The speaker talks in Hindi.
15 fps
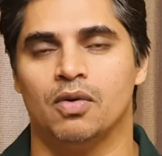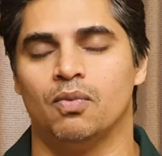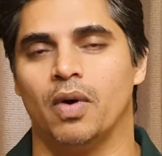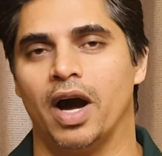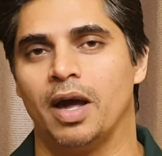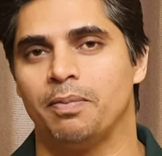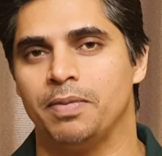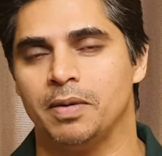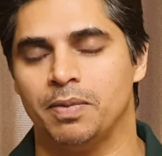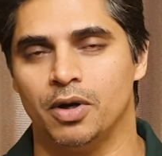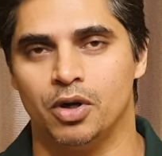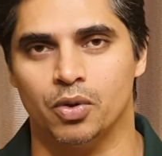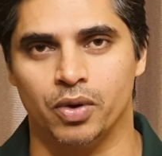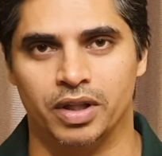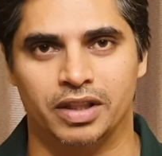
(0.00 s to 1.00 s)
वाई आर पीपल
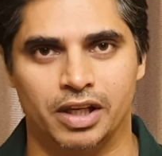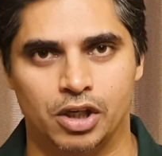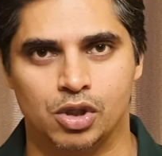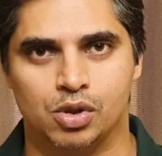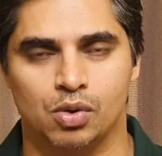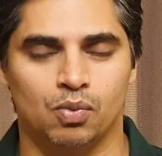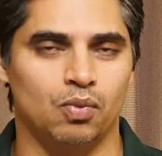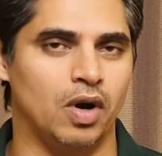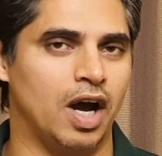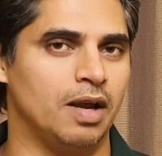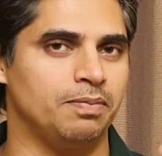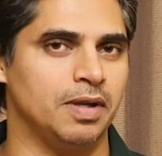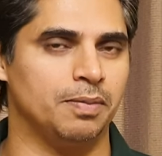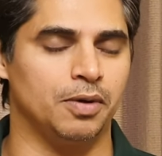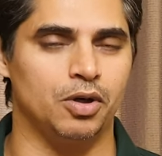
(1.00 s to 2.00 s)
डूइंग दिस वाई आर
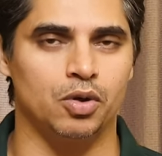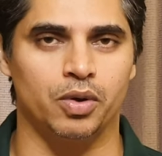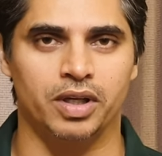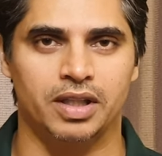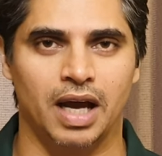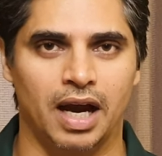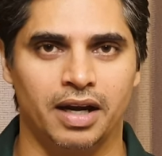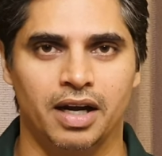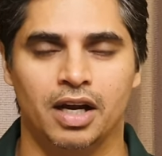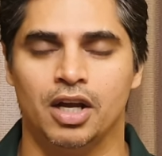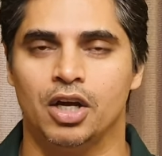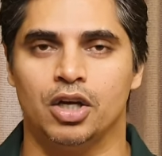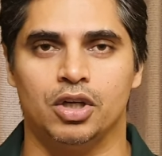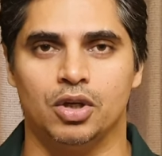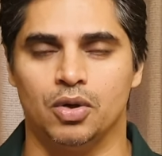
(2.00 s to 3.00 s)
पीपल डूइंग दैट
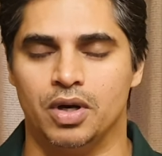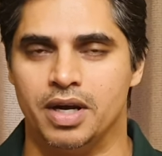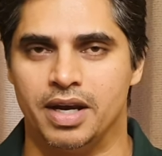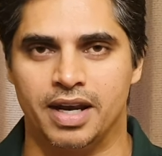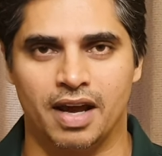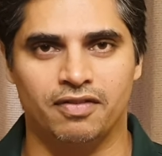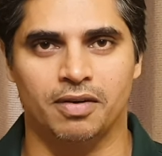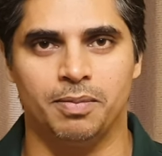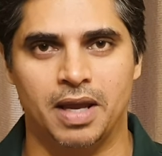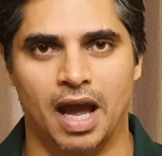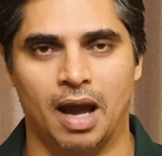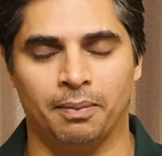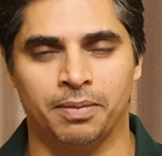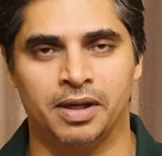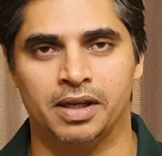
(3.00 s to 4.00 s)
यू विल नेवर बी
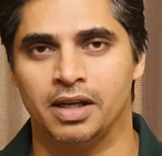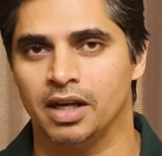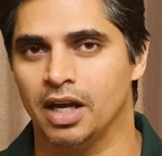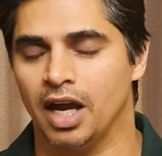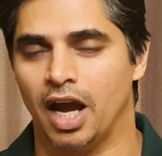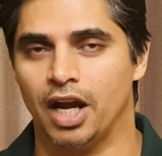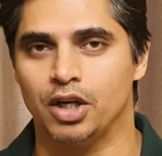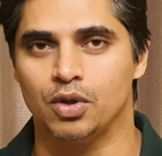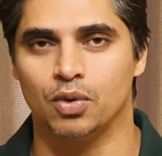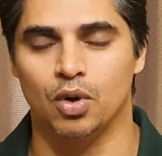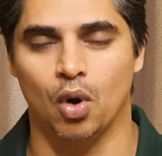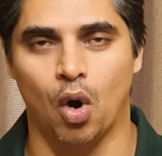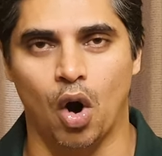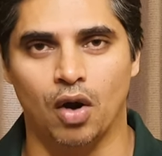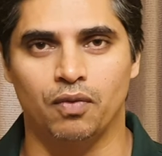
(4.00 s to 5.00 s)
हैप्पी एंड यू विल
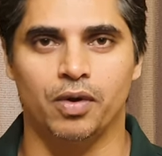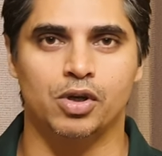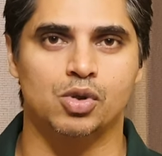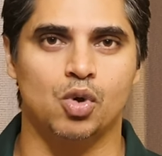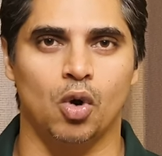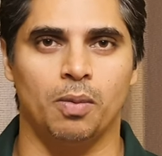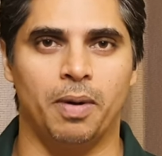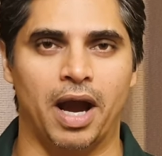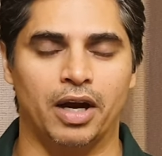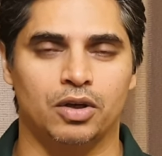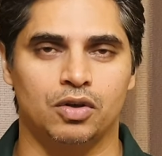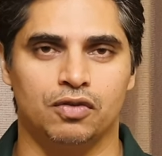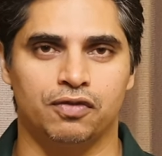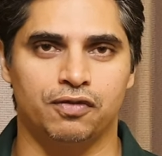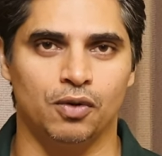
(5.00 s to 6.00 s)
ऑलवेज गो बैक
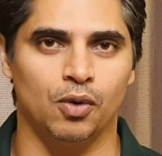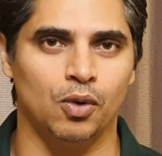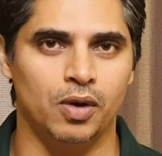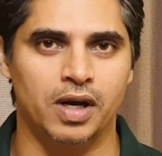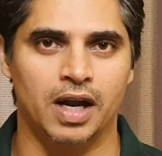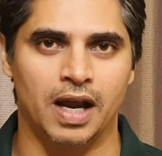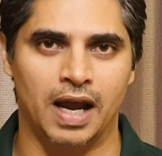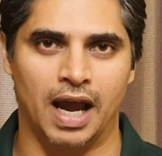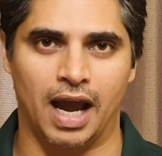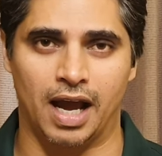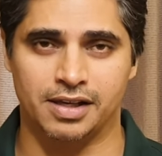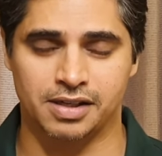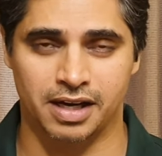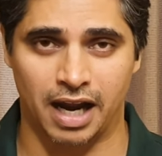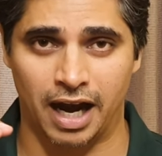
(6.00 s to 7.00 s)
टू फूड
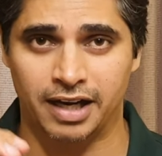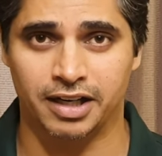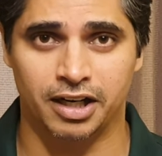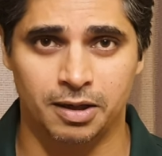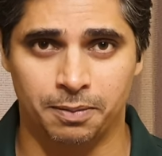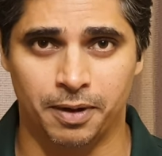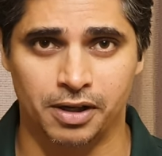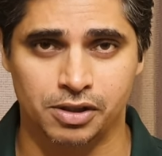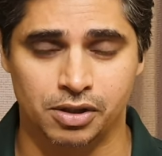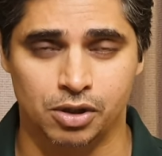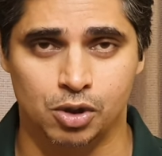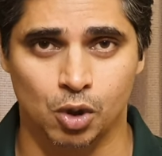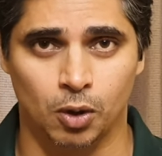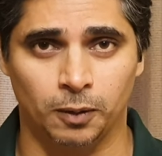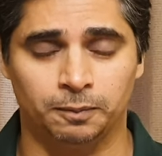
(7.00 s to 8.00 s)
एज एन एंटी डिप्रेसेंट
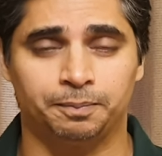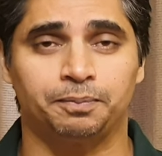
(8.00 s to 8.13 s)
सो